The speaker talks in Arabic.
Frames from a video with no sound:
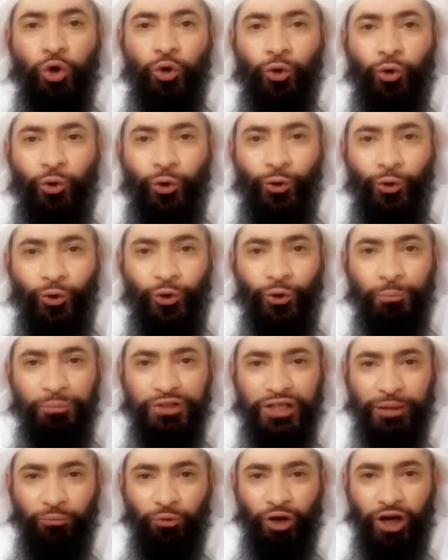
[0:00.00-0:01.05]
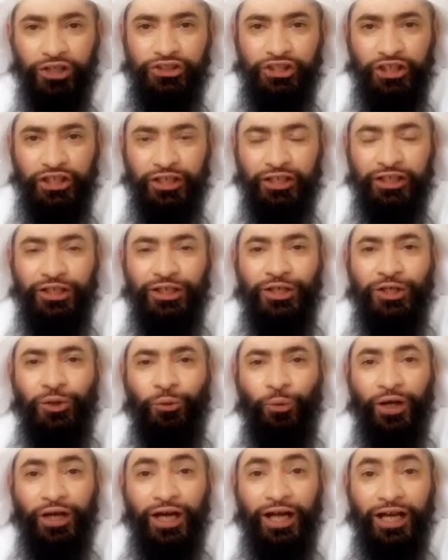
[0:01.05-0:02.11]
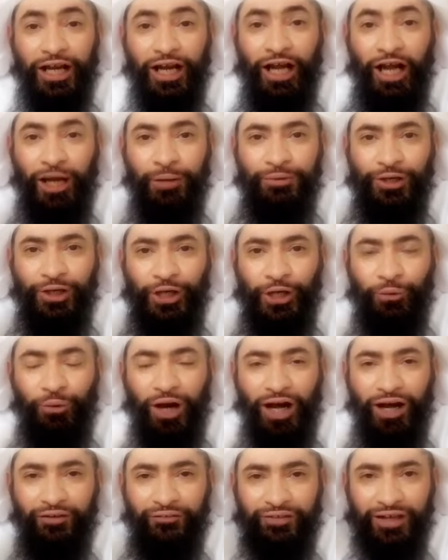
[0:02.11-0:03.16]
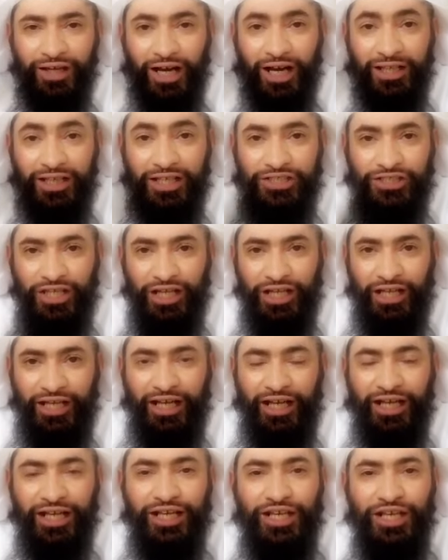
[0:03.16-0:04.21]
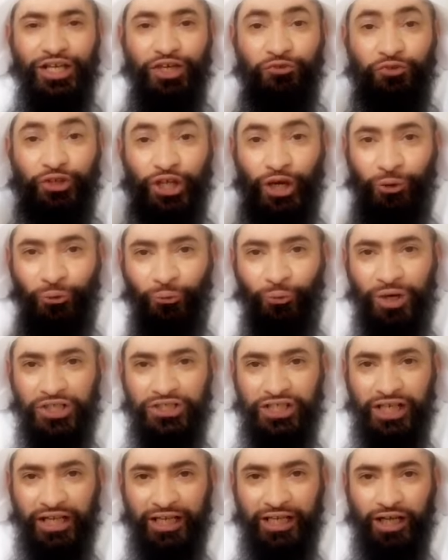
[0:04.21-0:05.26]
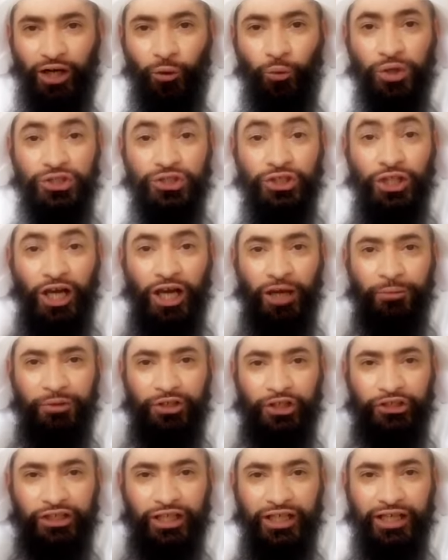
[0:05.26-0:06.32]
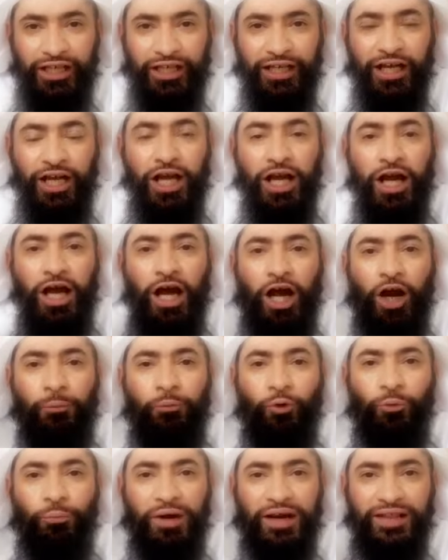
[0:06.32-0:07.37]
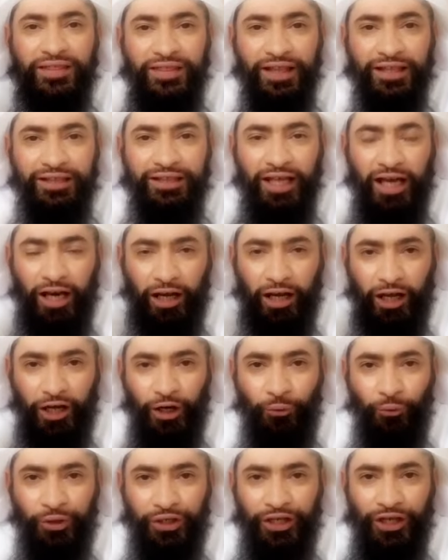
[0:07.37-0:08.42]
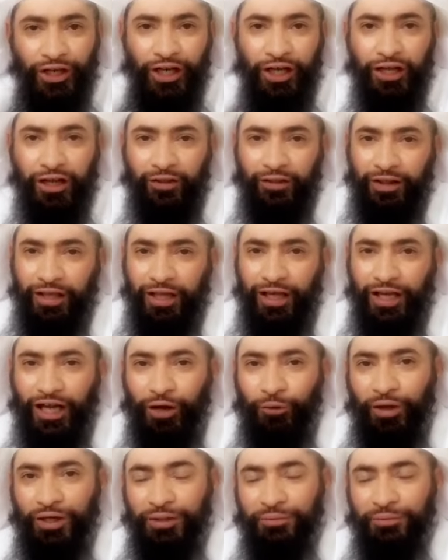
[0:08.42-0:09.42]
كلهم من المهاجرين وكان حامل اللواء في هذه السرية في أول سرية هو الصحابي الجليل أبو مرثد الغنوي رضي الله عنه